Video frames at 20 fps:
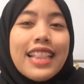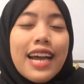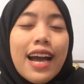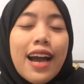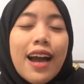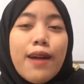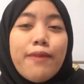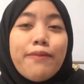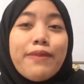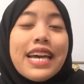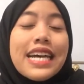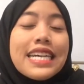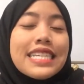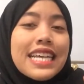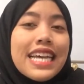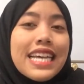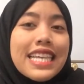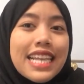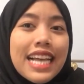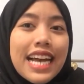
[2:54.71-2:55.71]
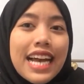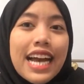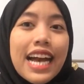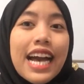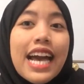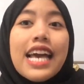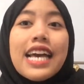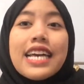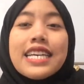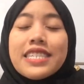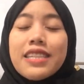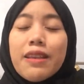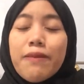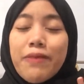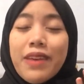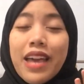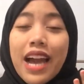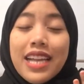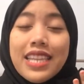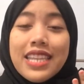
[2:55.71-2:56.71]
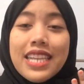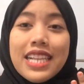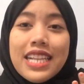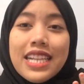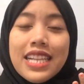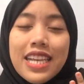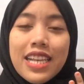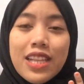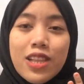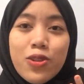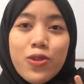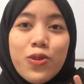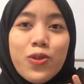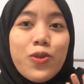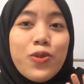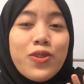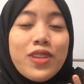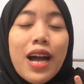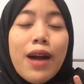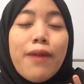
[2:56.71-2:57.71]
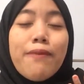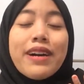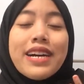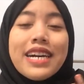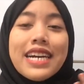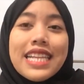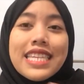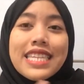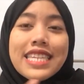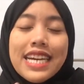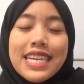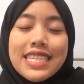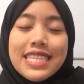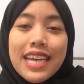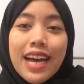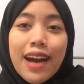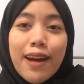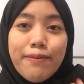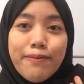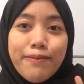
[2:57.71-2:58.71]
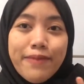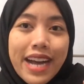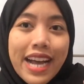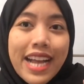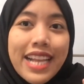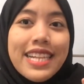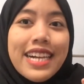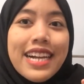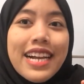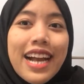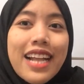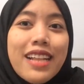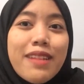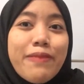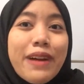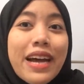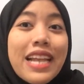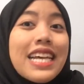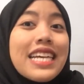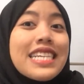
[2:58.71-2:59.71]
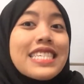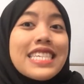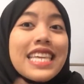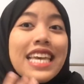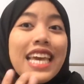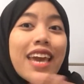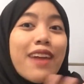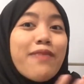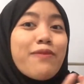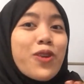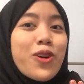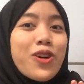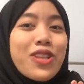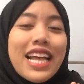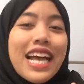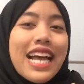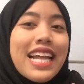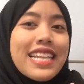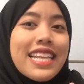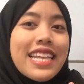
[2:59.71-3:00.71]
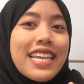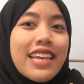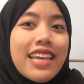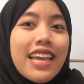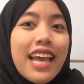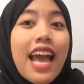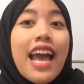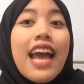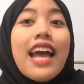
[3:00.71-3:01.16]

Nah, biasanya si pihak dealer itu udah bekerja sama dengan para CMO tadi.